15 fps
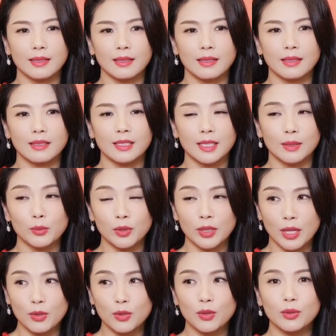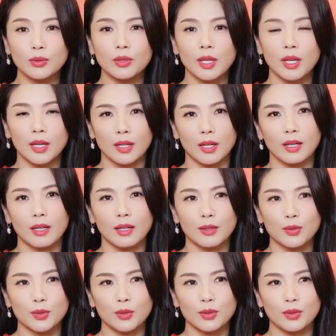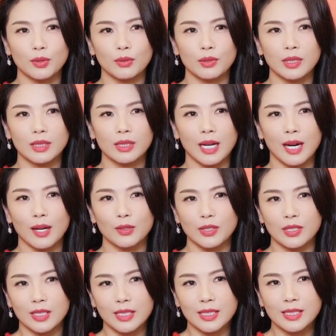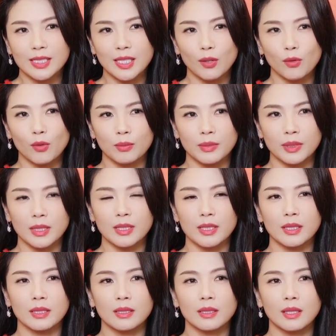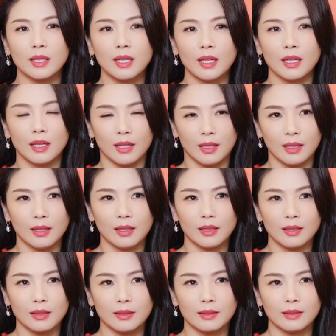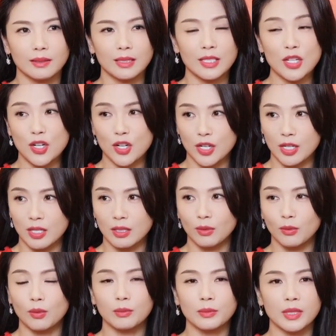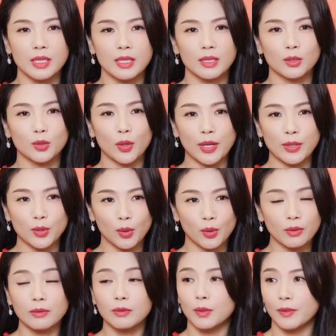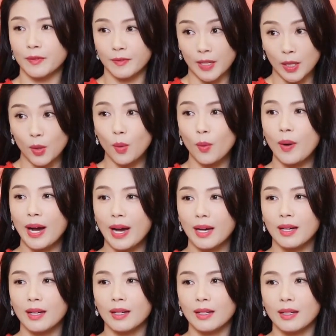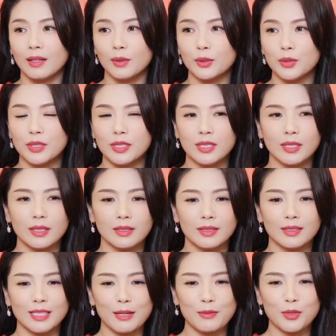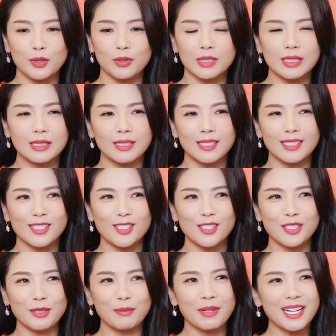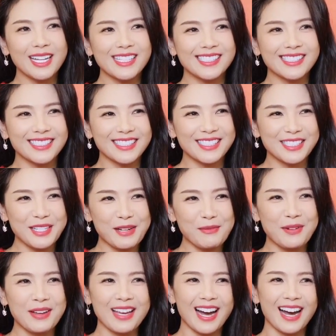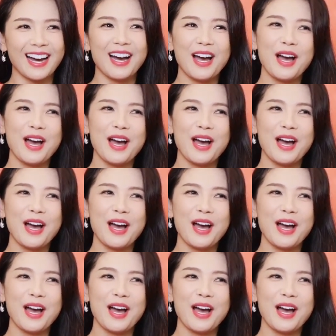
呃节目当中啊去有一个好的呈现我们的一个呃。历史，我们的一个传统文化，我觉得这个他们说你这个是什么类型的节目呀？